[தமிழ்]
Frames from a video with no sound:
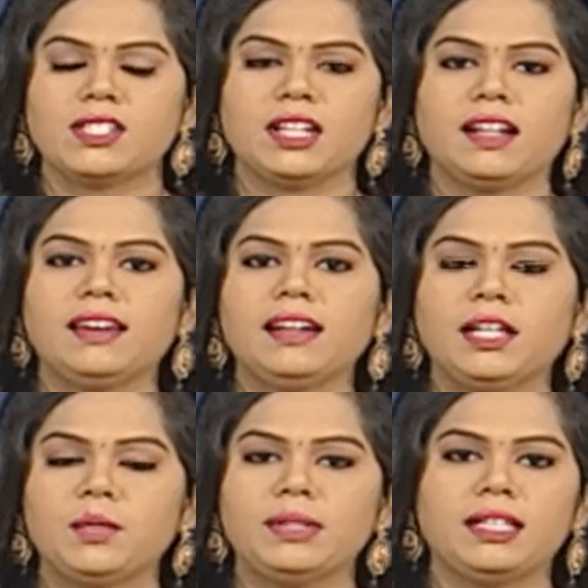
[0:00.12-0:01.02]
சென்னையில்
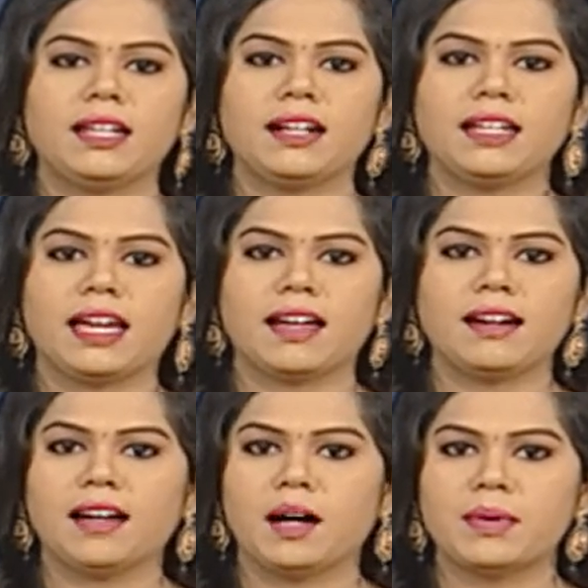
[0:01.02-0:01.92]
இருபத்தி இரண்டு கேரட்
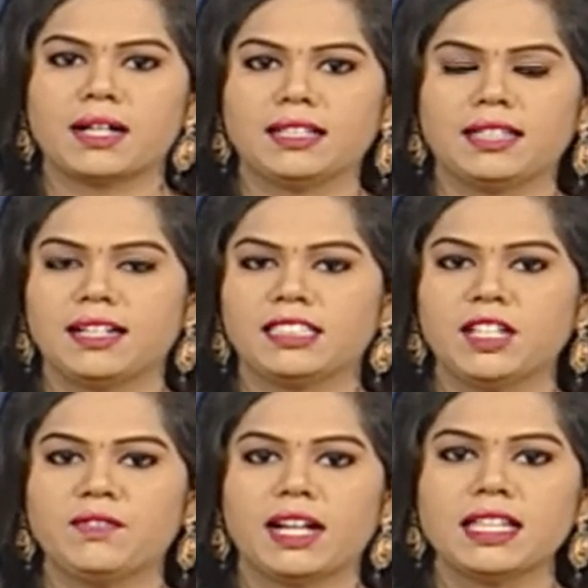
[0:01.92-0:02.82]
ஆபரண தங்கத்தின்
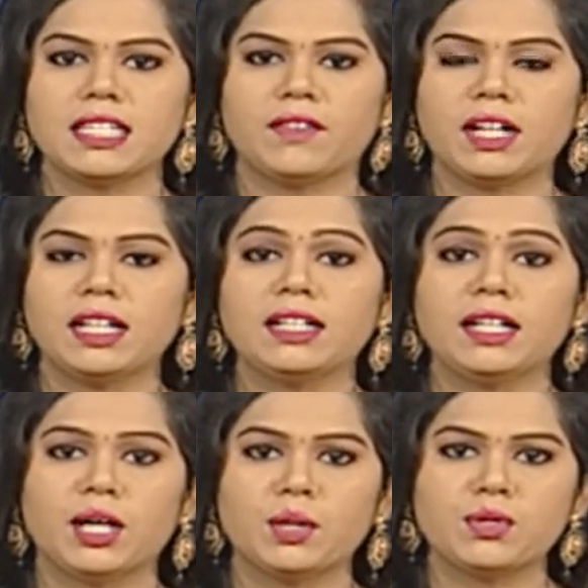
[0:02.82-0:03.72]
விலை சவரனுக்கு
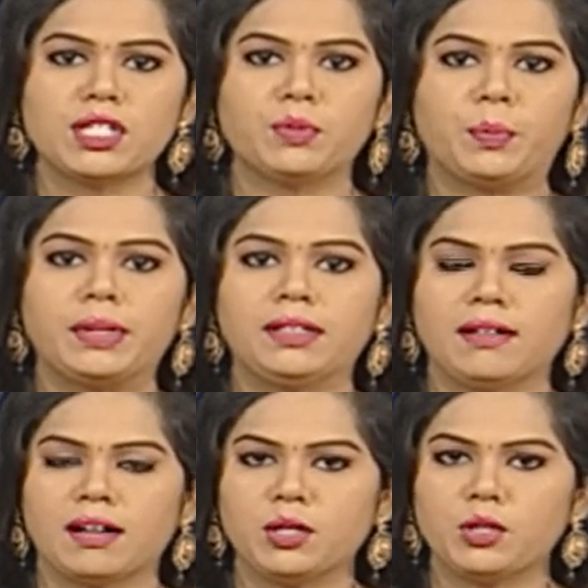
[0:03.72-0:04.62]
இருநூற்று முப்பத்து
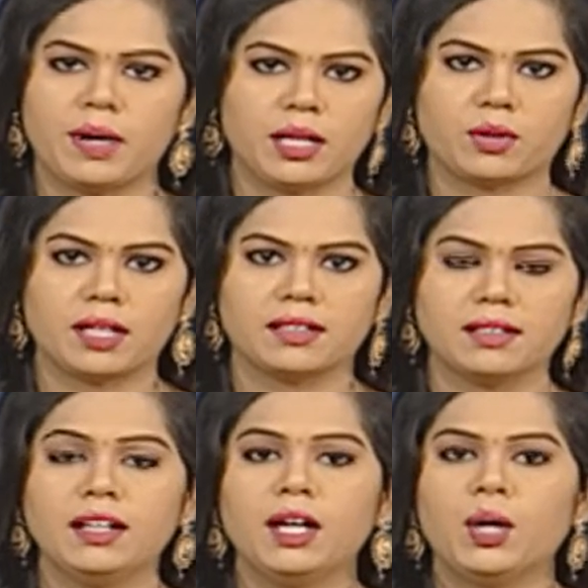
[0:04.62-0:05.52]
இரண்டு ரூபாய் குறைந்து
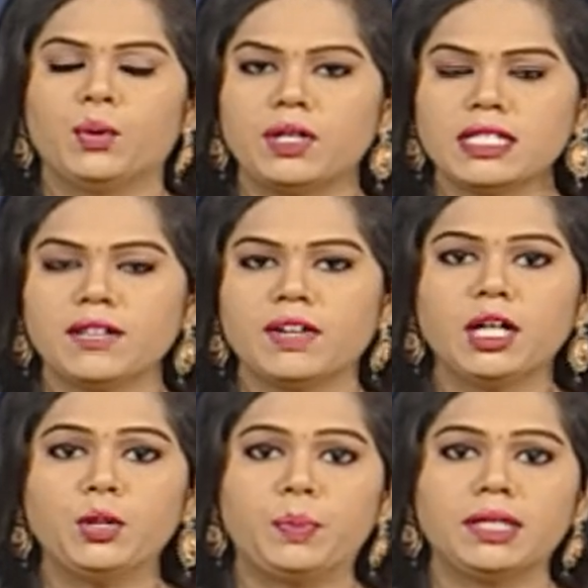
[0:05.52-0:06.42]
ஒரு சவரன்
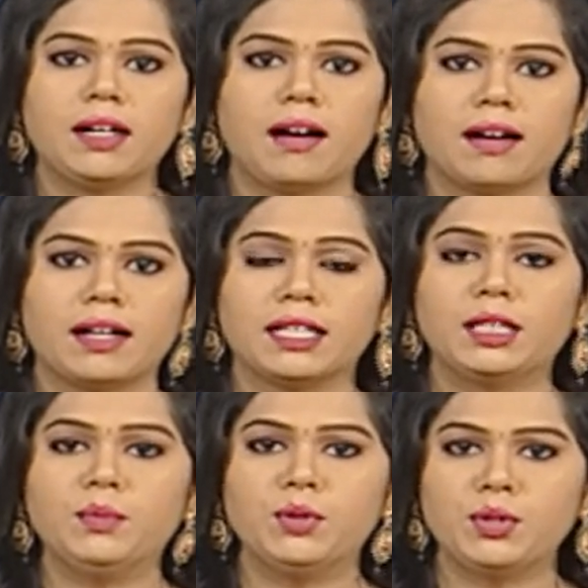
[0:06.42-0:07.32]
முப்பத்து ஆறாயிரத்து
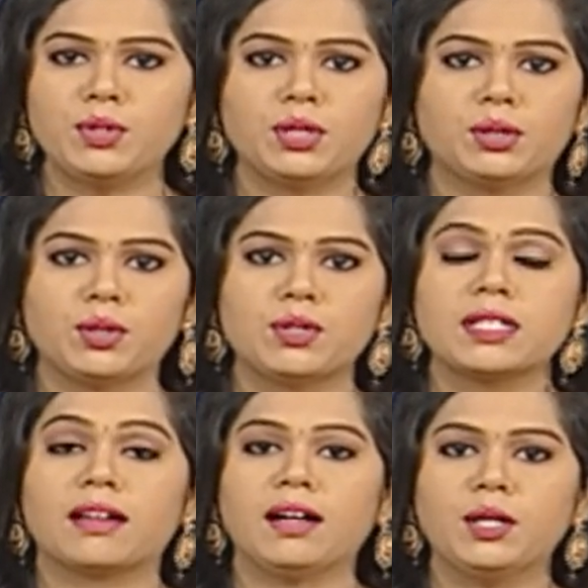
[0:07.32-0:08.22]
முன்னூற்று தொன்னூற்று
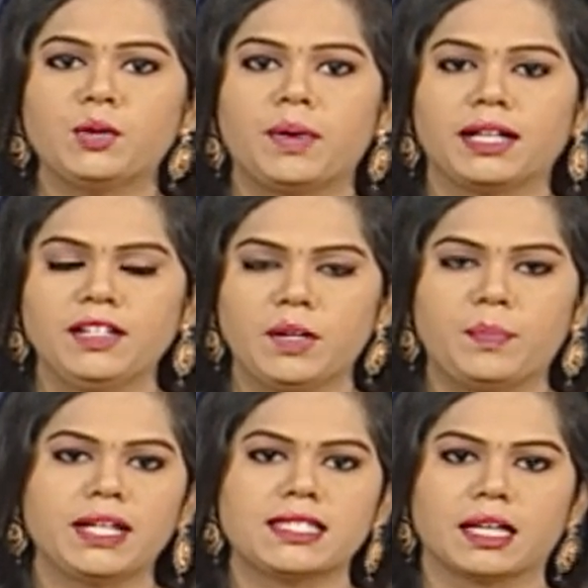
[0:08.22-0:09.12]
இரண்டு ரூபாய்க்கு விற்பனை
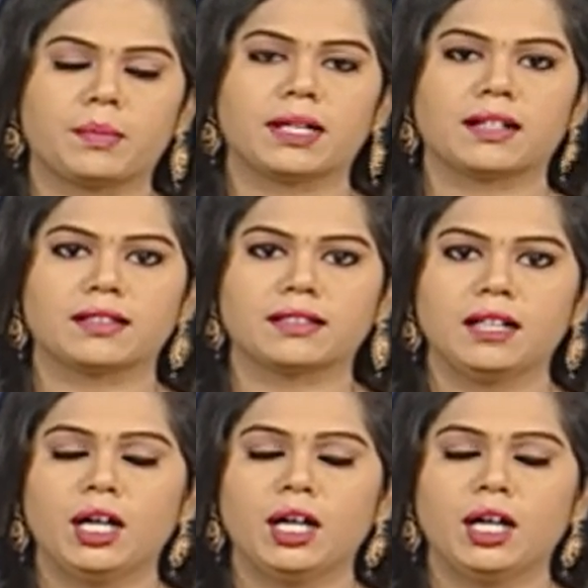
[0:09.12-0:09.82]
செய்யப்படுகிறது